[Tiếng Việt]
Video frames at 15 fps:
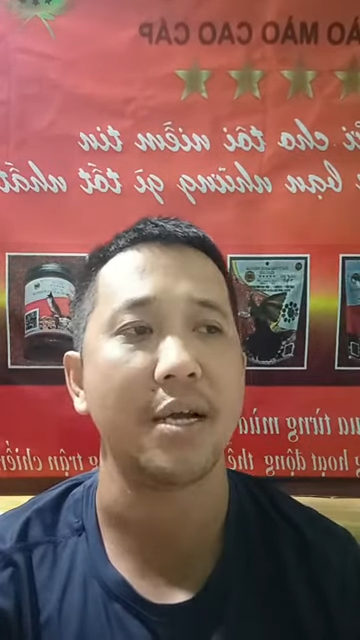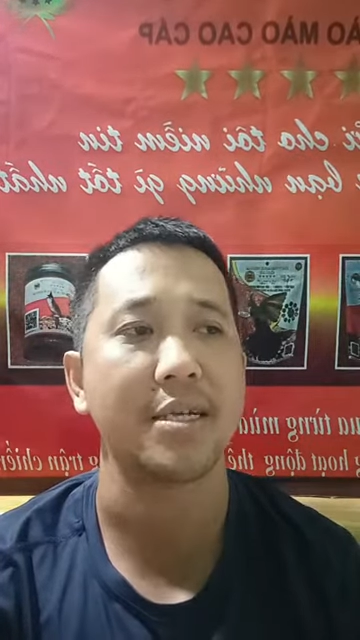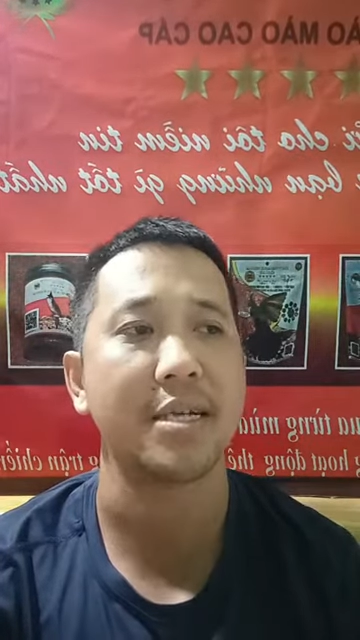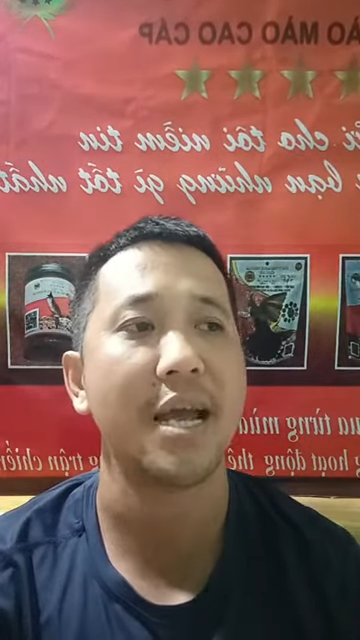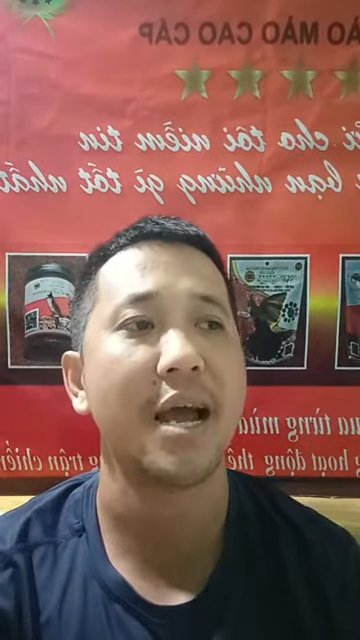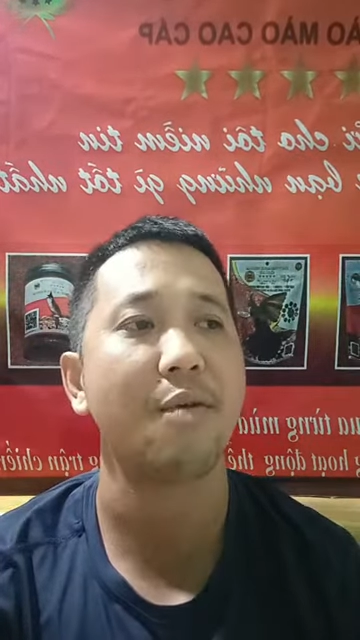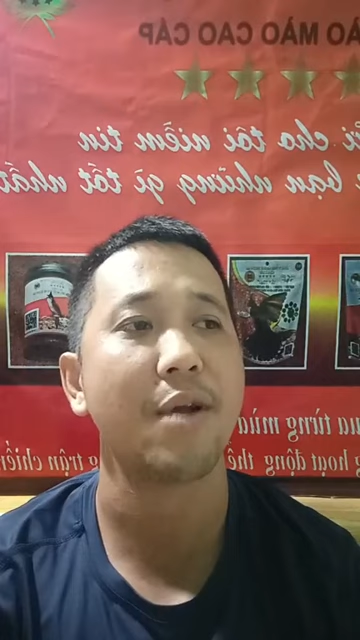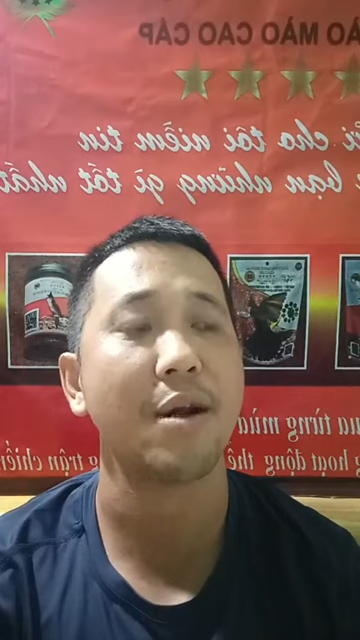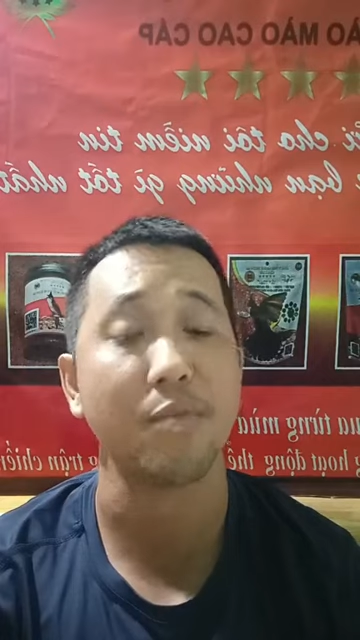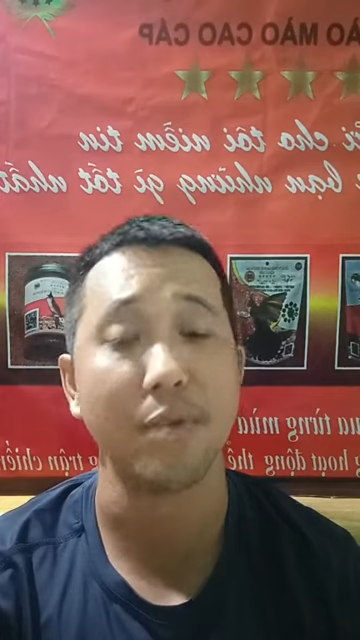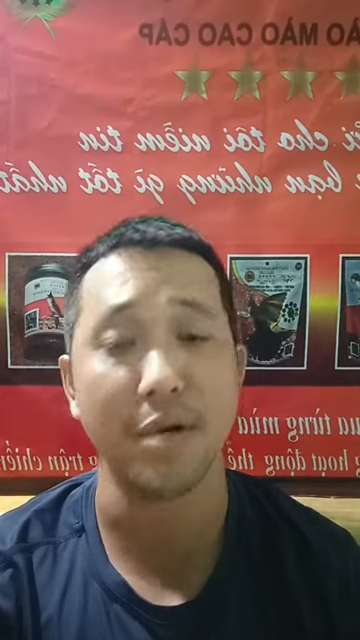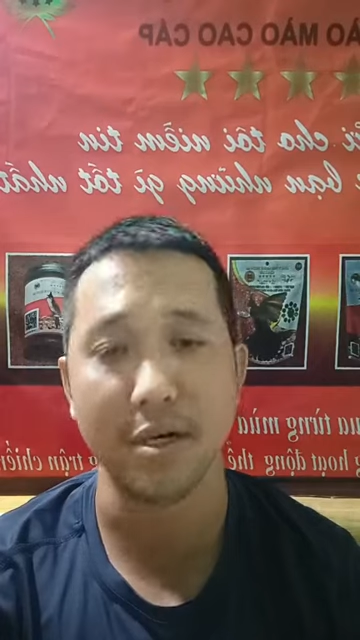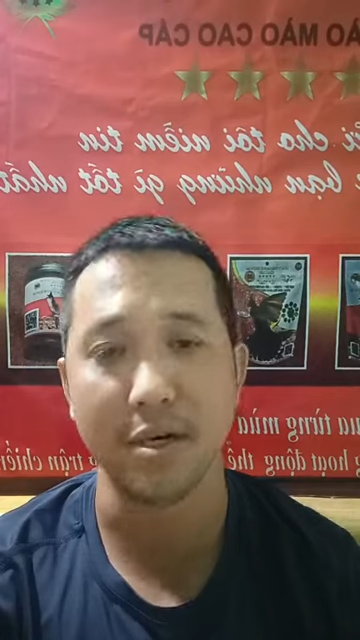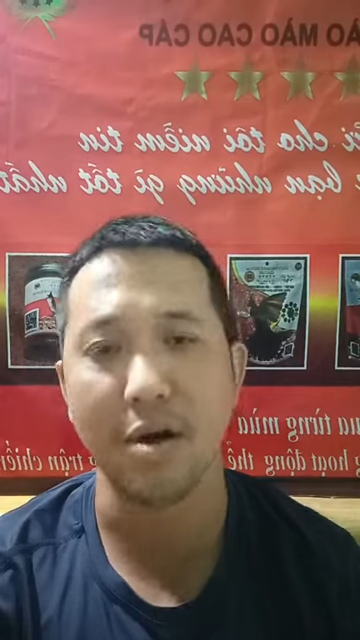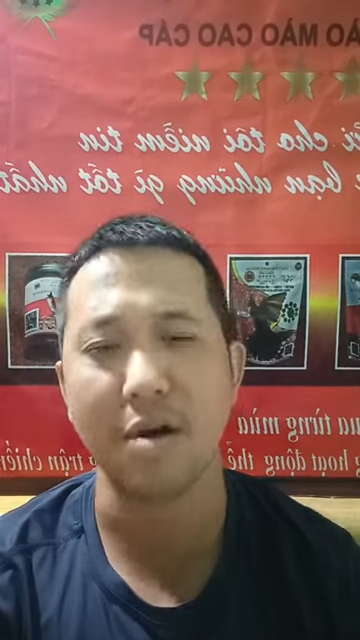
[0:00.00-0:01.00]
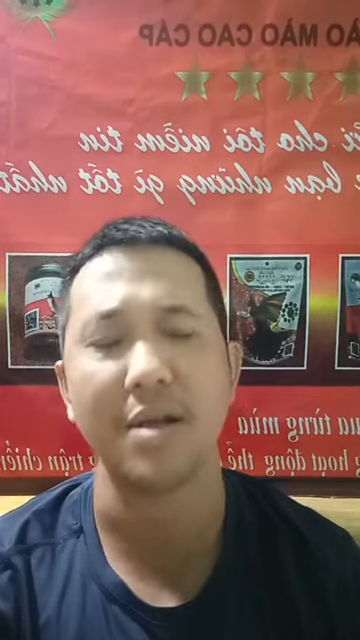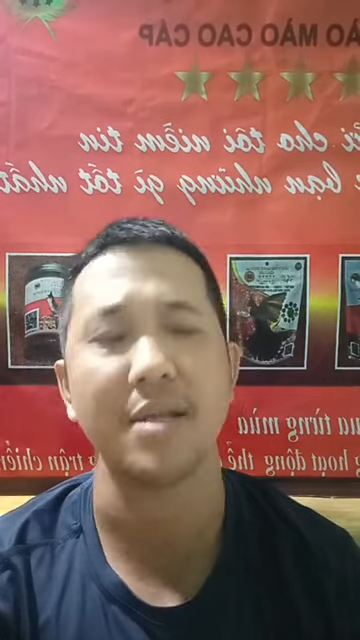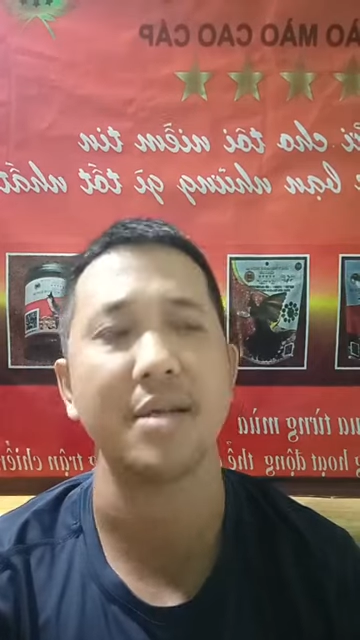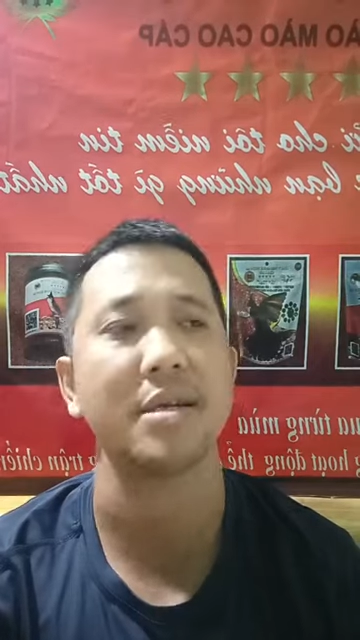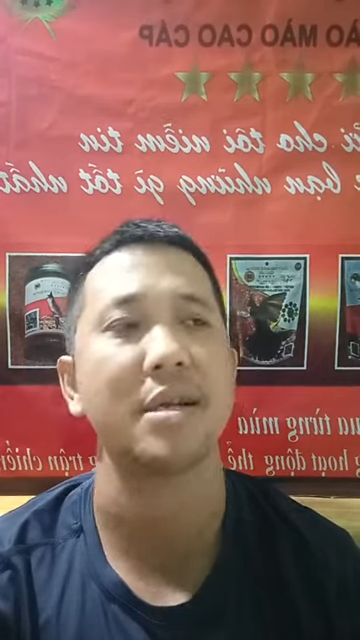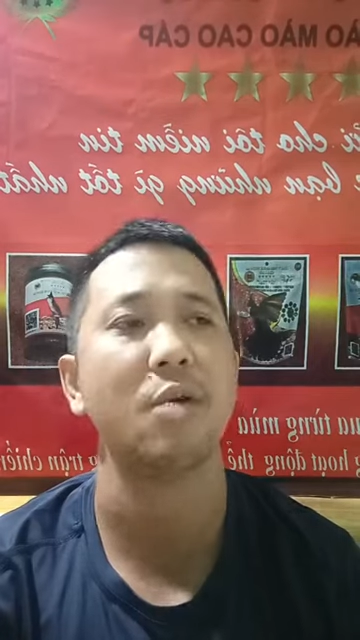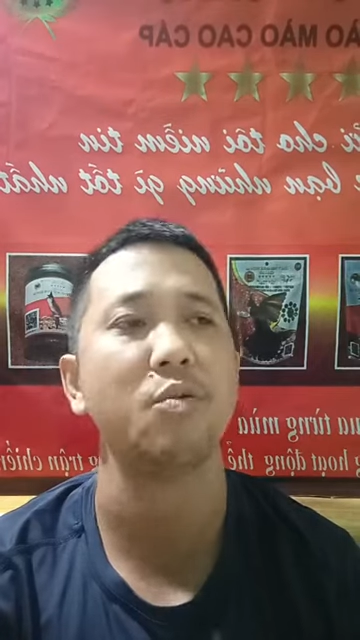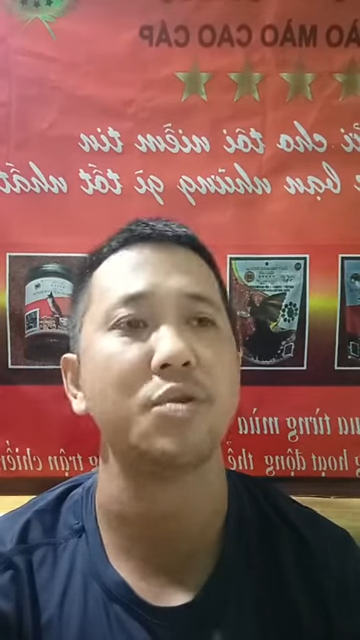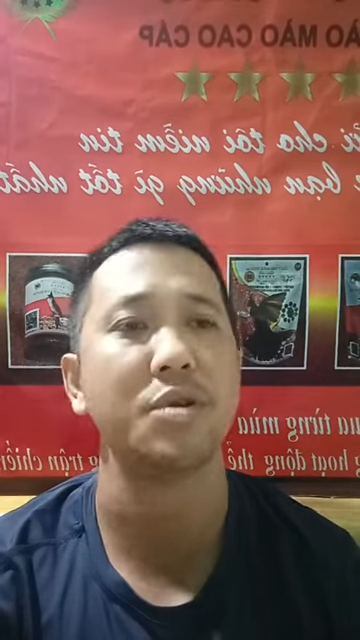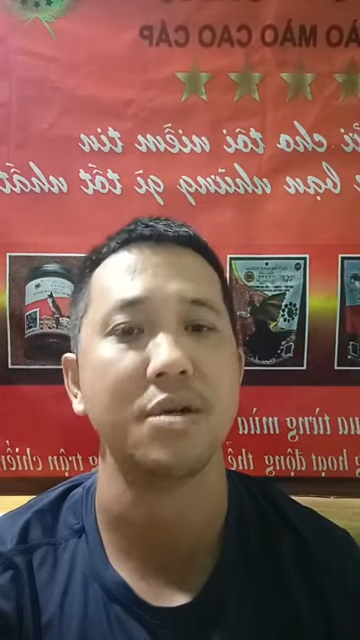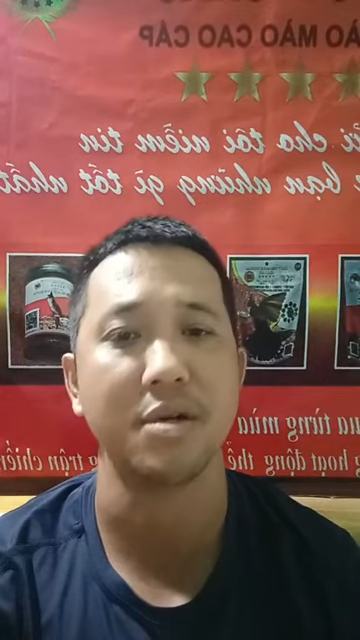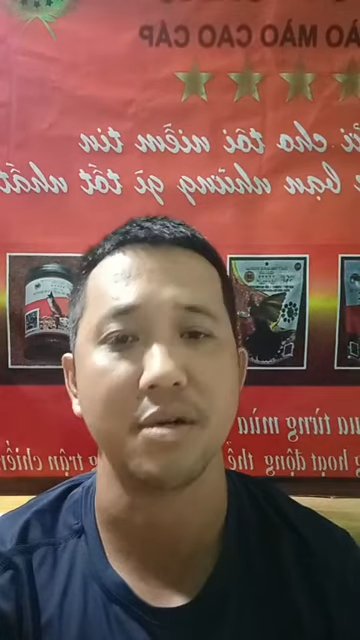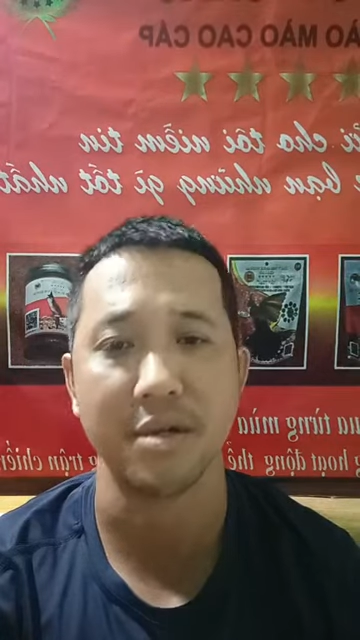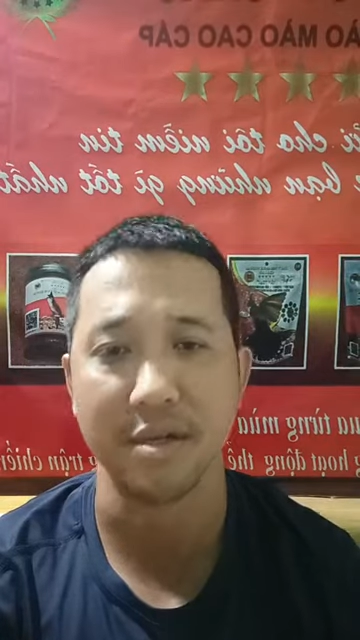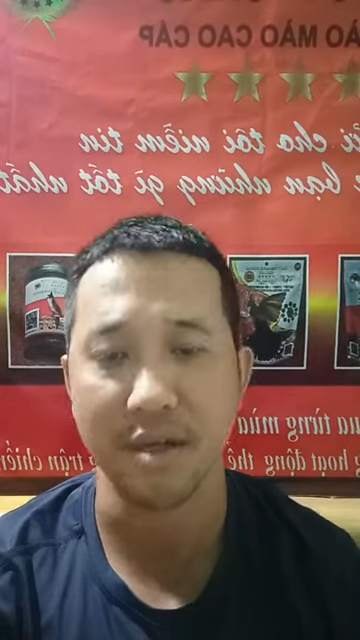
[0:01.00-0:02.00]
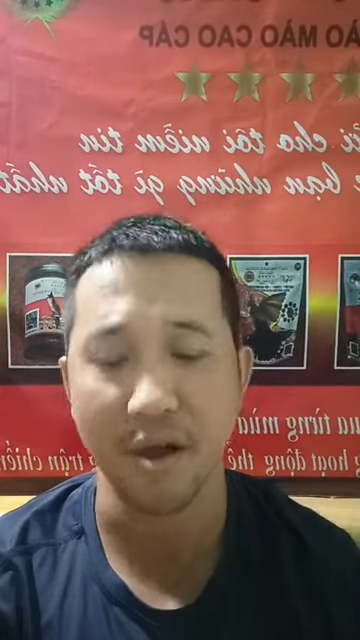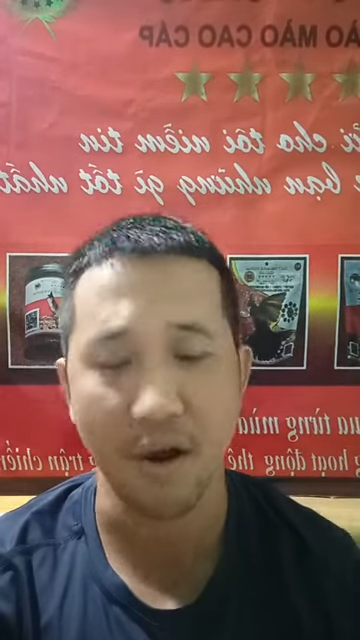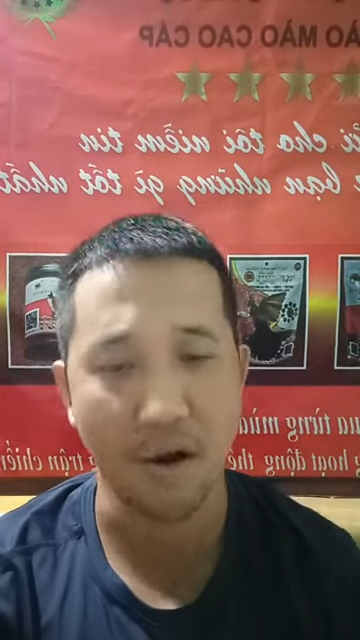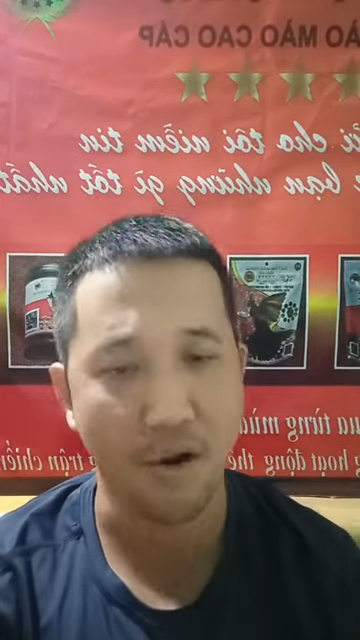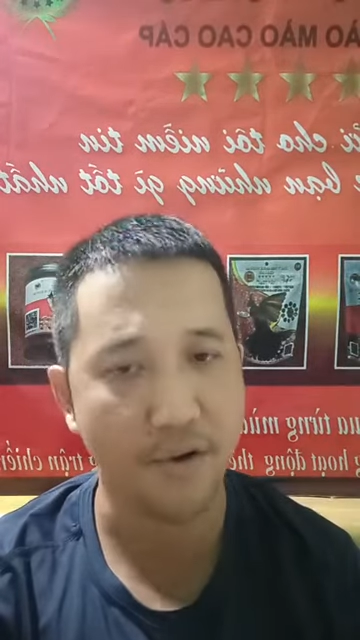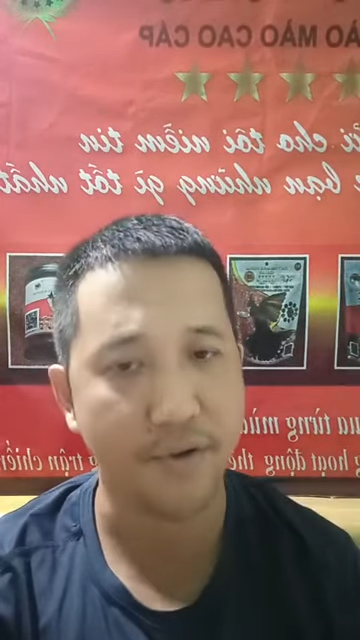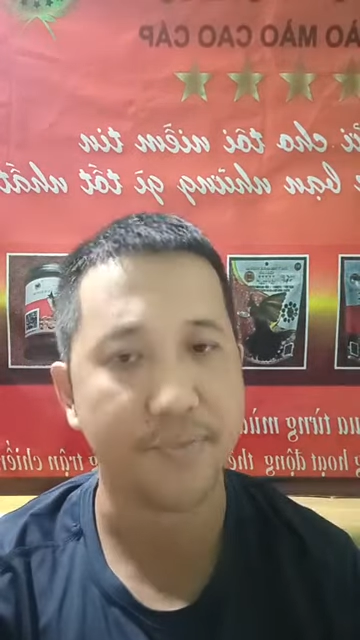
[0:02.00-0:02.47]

sao đánh cũng được, đó là những đấu trường nhỏ.